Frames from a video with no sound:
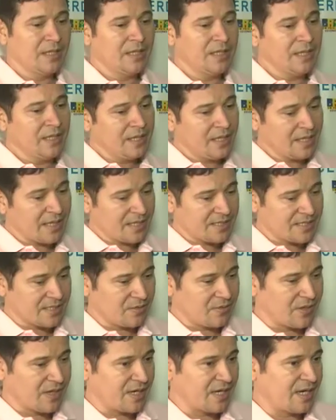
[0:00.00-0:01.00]
Em
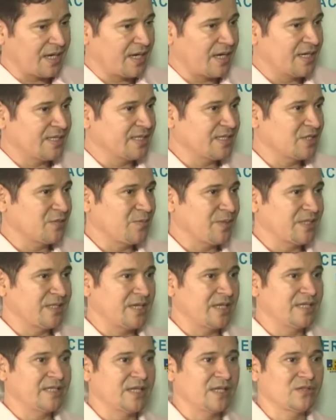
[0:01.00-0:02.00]
relação às
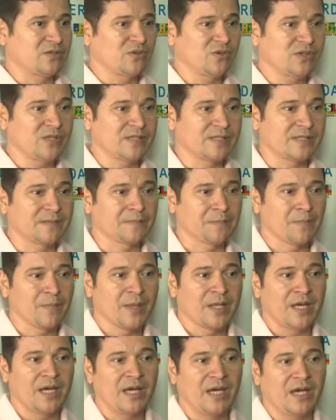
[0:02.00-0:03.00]
especializações,
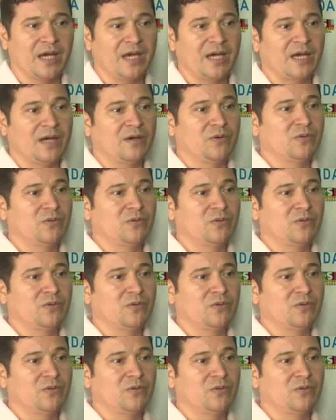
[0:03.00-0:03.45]
é,